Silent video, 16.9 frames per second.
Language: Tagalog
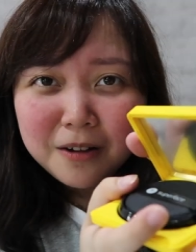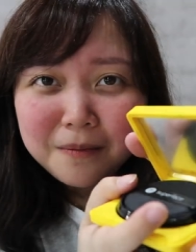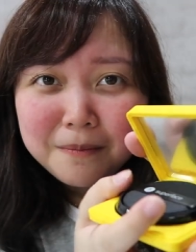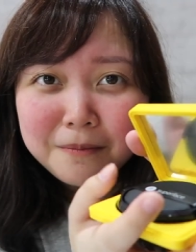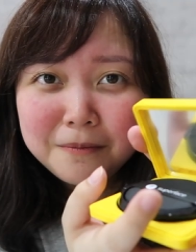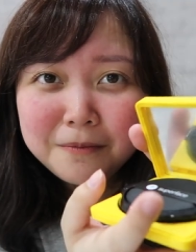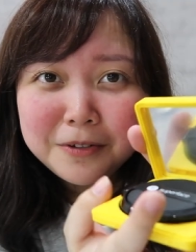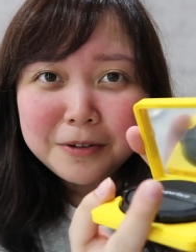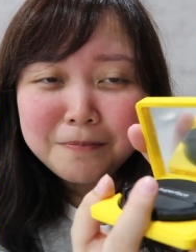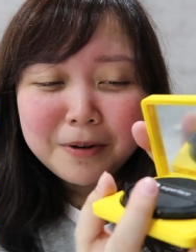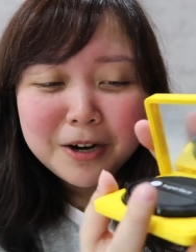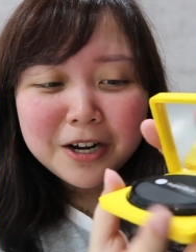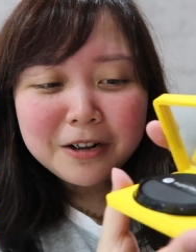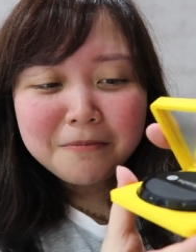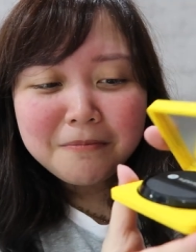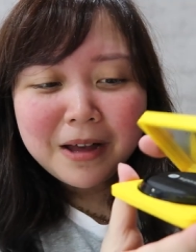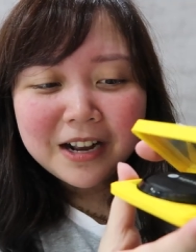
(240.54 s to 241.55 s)
um,
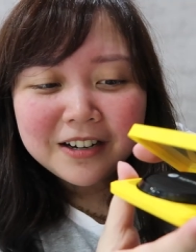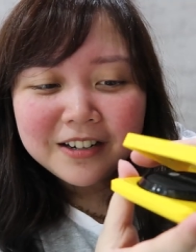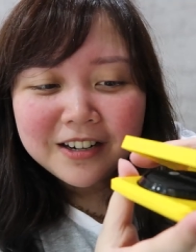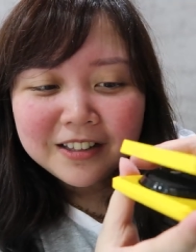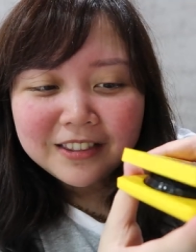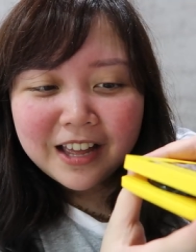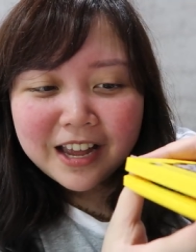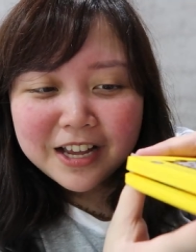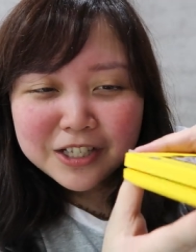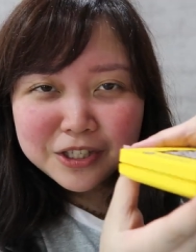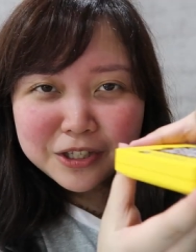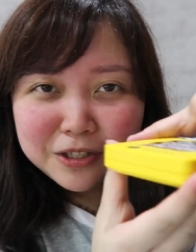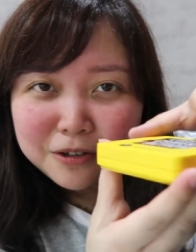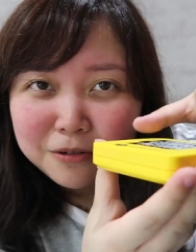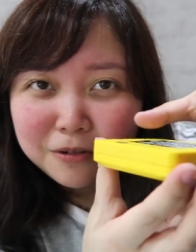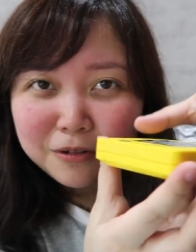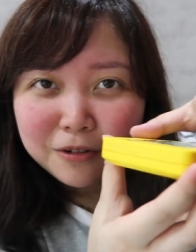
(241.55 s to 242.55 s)
parang magnetize
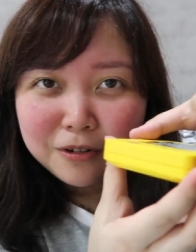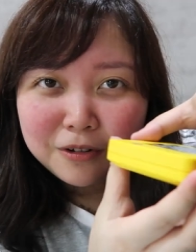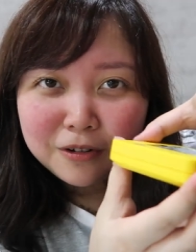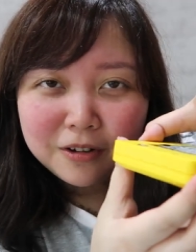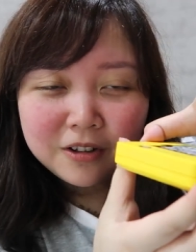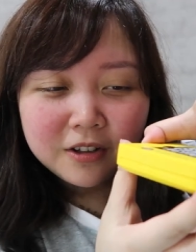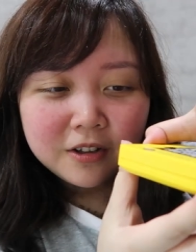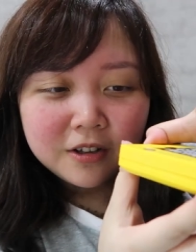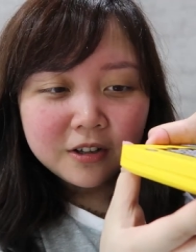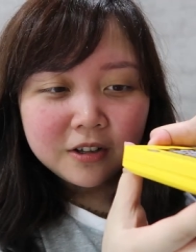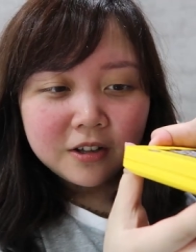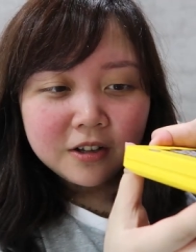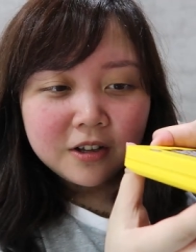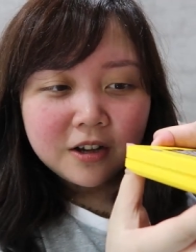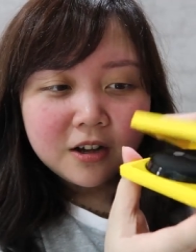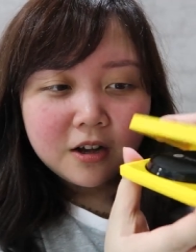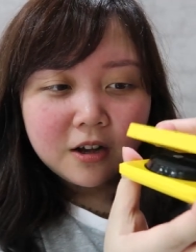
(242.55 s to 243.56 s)
yung,
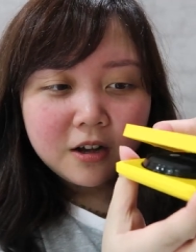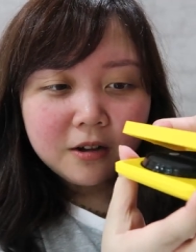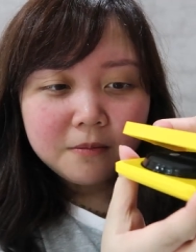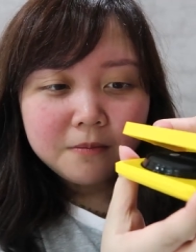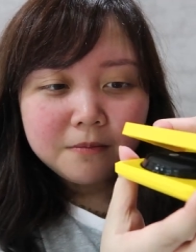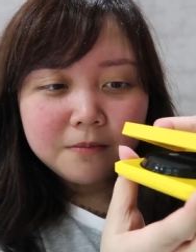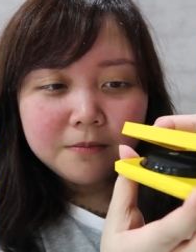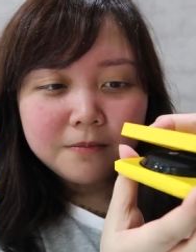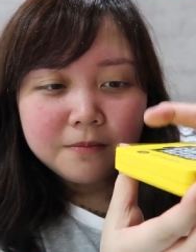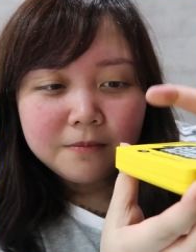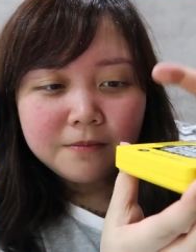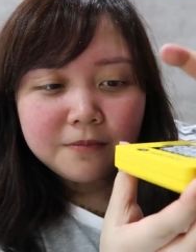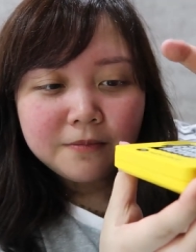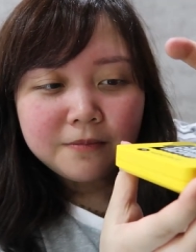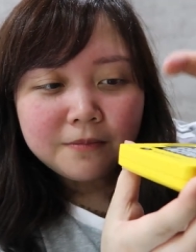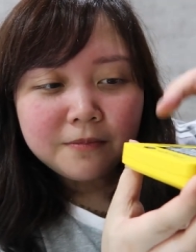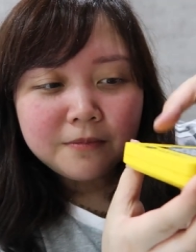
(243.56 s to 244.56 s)
um,
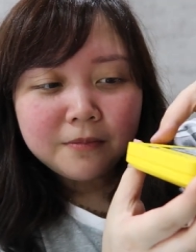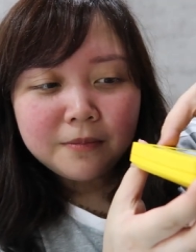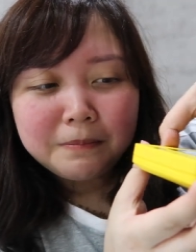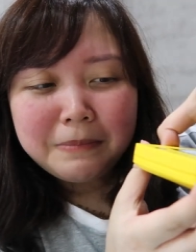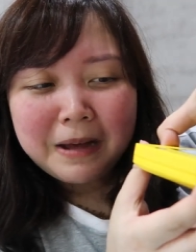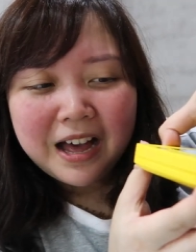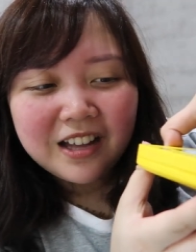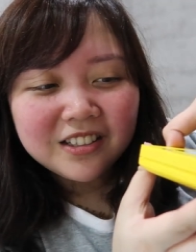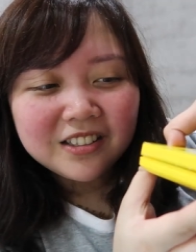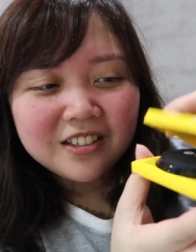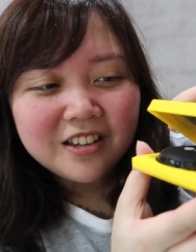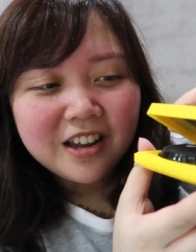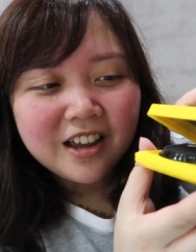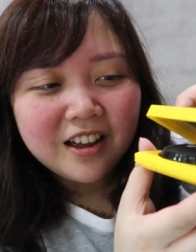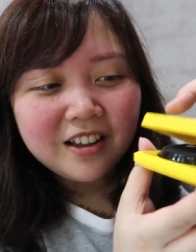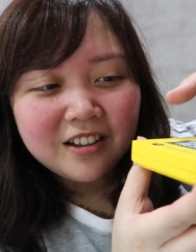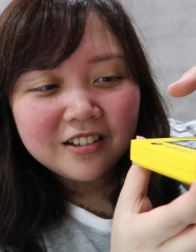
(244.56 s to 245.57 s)
pack
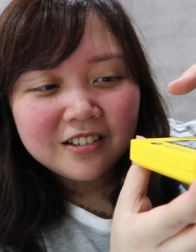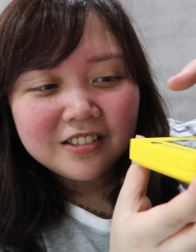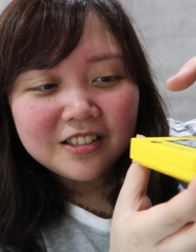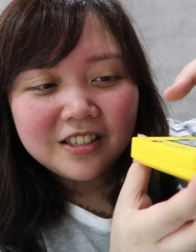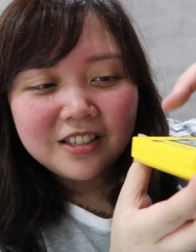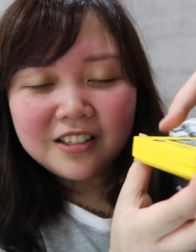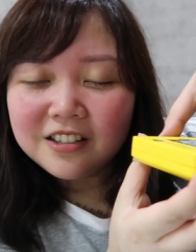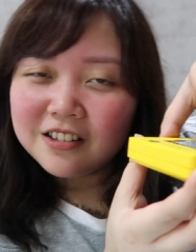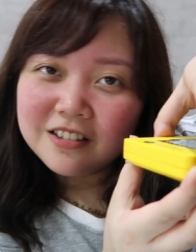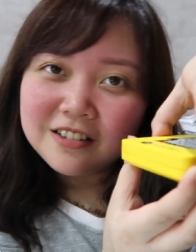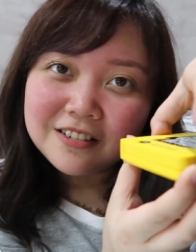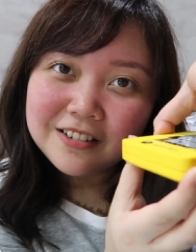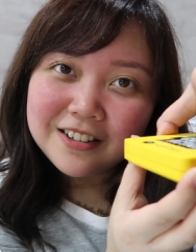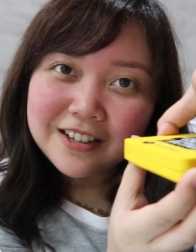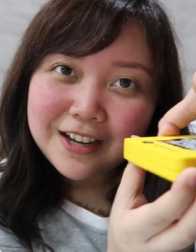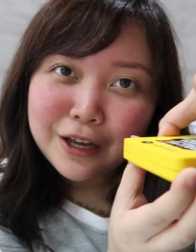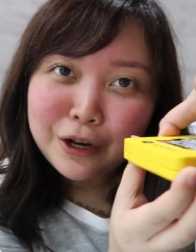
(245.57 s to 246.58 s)
niya. See?
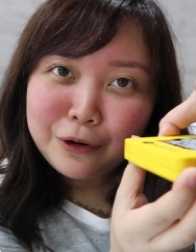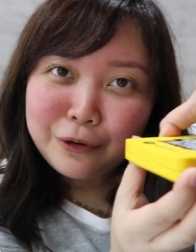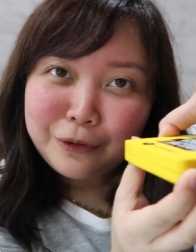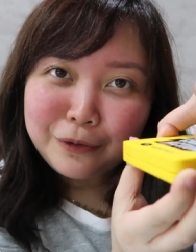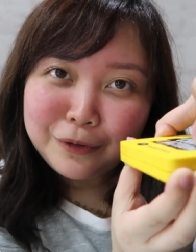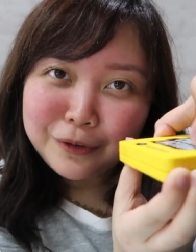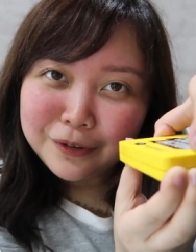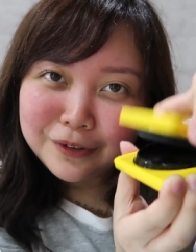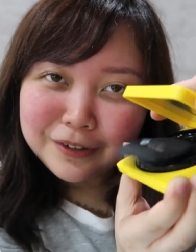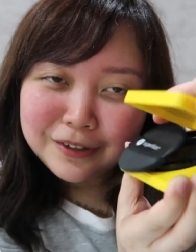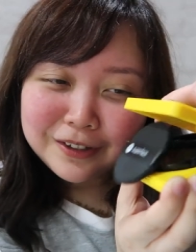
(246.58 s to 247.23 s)
I don't know.